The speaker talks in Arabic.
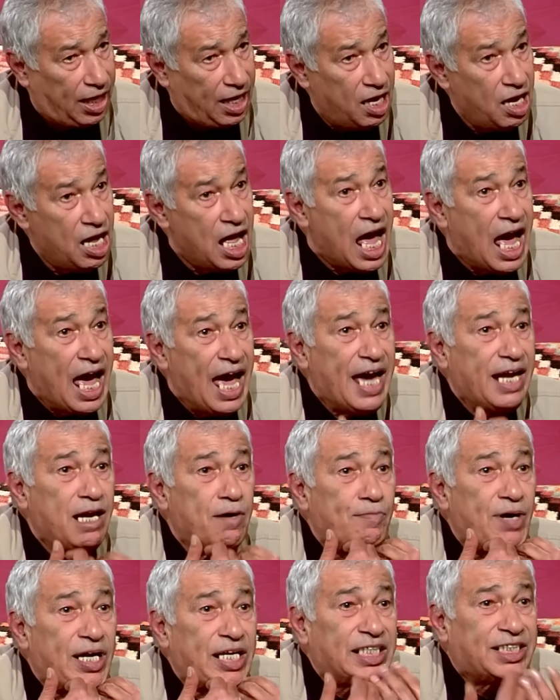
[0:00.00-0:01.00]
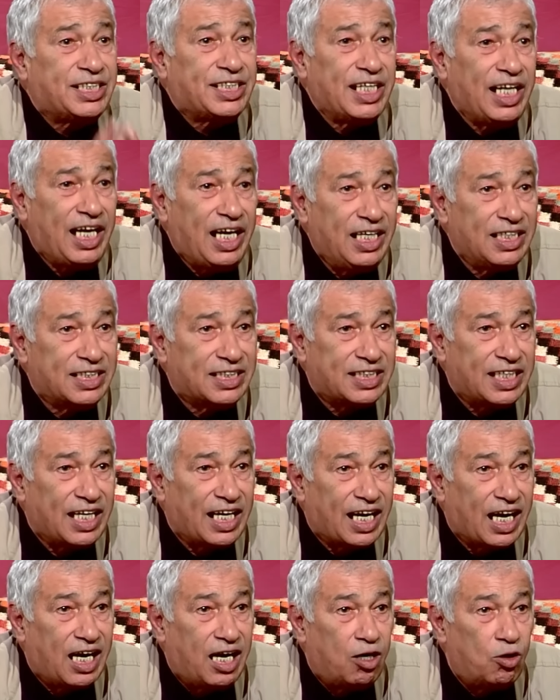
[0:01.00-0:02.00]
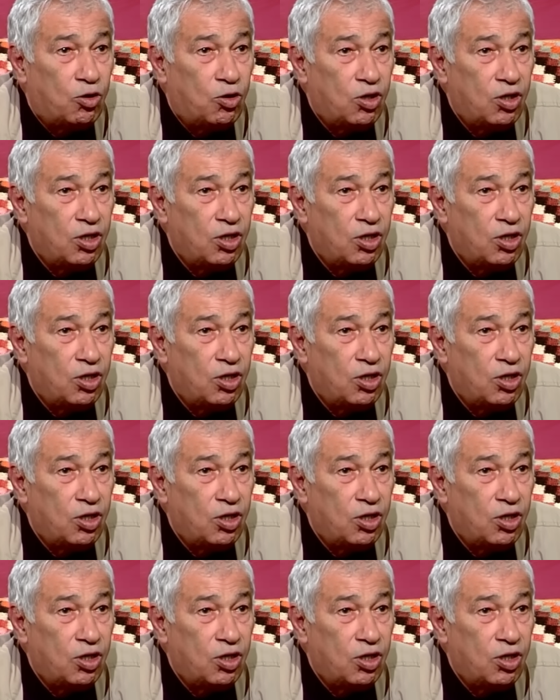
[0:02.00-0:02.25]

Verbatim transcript: غالطه انا ما ريتش الحصه راهو